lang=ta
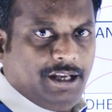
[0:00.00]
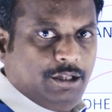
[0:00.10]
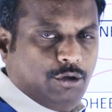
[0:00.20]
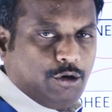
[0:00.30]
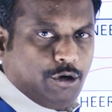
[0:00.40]
இது
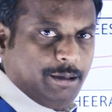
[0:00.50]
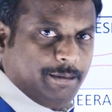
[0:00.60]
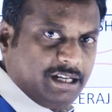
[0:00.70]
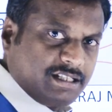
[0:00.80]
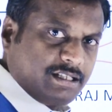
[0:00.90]
ஒரு டுவெண்ட்டி
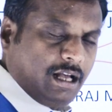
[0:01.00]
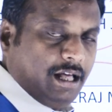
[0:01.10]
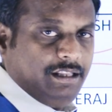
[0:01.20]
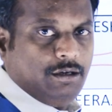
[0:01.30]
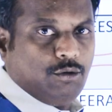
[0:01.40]
மார்க்ஸ்
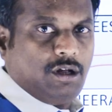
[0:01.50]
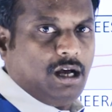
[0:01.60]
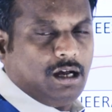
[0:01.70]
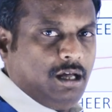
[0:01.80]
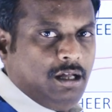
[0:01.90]
அதிகம் கூட
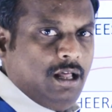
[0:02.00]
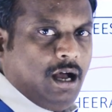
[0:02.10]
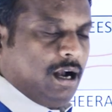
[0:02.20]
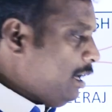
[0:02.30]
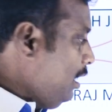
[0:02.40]
ஆகலாம்
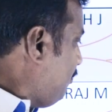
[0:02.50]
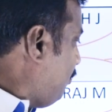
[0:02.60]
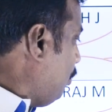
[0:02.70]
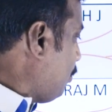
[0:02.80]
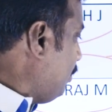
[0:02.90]
ஆனால்
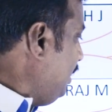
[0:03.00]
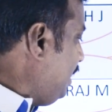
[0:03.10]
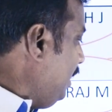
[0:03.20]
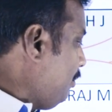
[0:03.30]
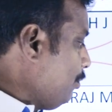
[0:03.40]
ஃபோர்
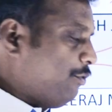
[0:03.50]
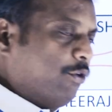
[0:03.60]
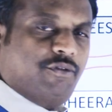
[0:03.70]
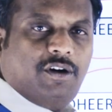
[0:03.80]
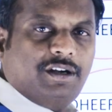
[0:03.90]
டுவெண்ட்டி டு
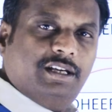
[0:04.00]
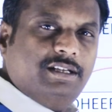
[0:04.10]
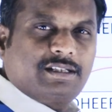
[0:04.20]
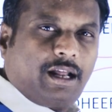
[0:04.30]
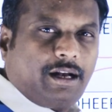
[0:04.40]
ஃபோர் ஃபார்ட்டி
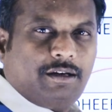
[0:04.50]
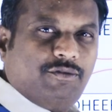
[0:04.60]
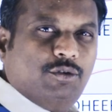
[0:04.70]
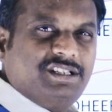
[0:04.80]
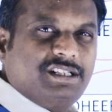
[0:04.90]
இஸ் கரெக்ட்
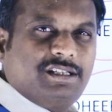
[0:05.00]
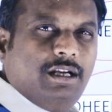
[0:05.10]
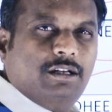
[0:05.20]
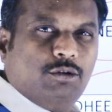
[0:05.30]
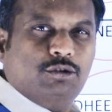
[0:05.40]
ஃபோர்
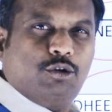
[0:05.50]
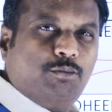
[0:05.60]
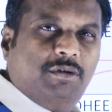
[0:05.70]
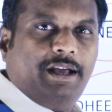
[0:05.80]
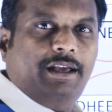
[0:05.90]
சிக்ஸ்டிங்கிறது கொஞ்சம்
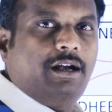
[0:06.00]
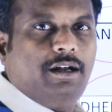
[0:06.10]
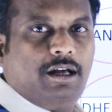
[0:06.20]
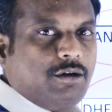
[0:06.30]
ரொம்ப ஹையர் எண்டாக